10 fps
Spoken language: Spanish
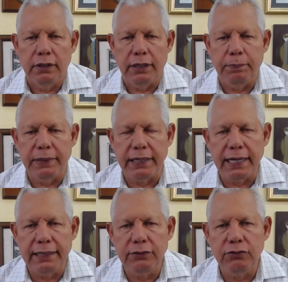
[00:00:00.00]

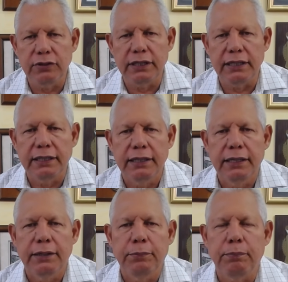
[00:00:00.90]
esperándote.
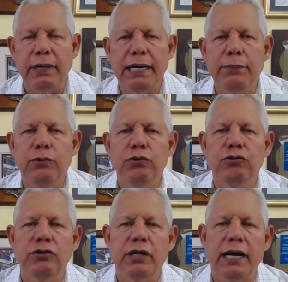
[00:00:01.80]

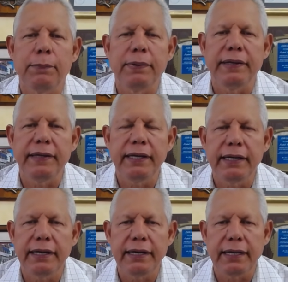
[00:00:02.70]
Vamos a
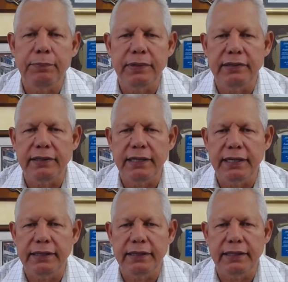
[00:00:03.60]
pedirle al
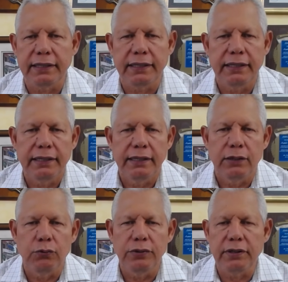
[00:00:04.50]
presidente
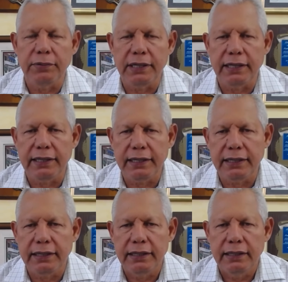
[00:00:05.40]
Luis
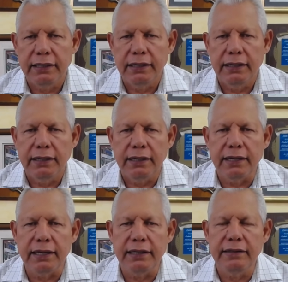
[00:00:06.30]
Abinader
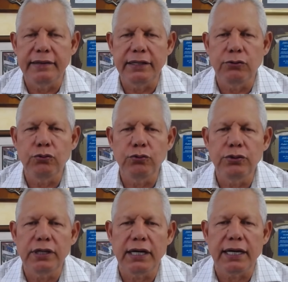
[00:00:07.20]
que
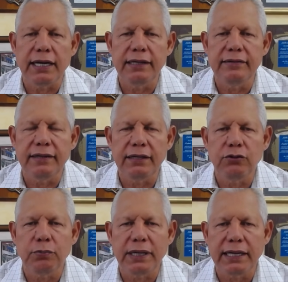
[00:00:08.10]
destituya a
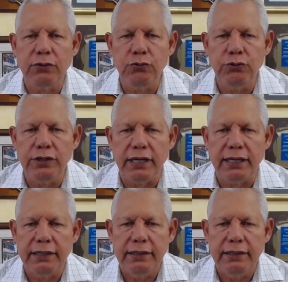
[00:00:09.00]
Lisandro Macarrulla,